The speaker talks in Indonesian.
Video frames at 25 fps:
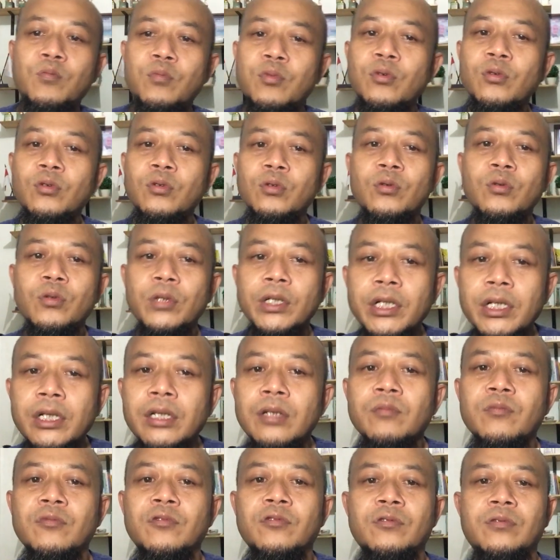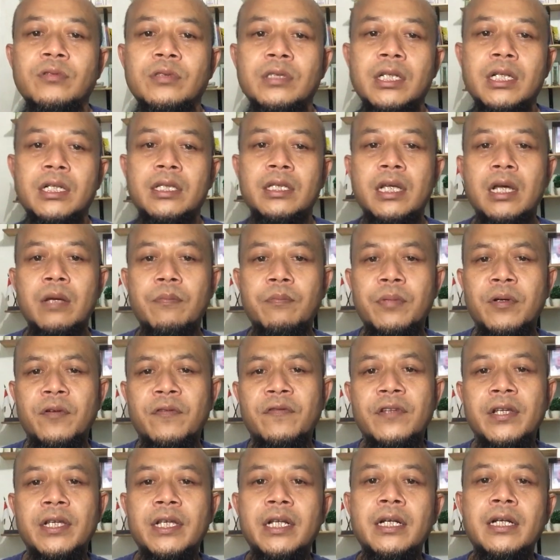buntu ilmu, serta
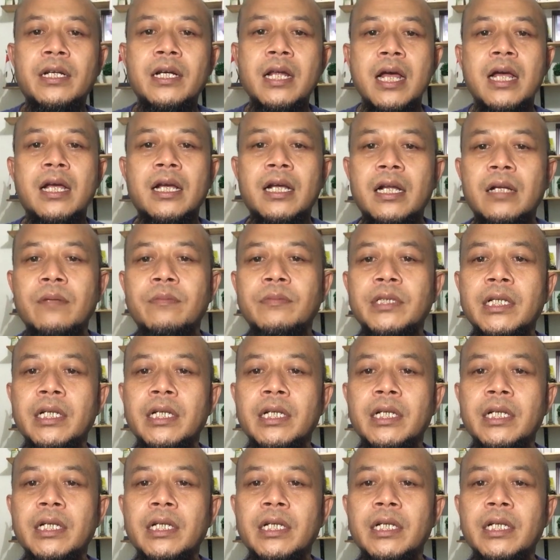berpikir dangkal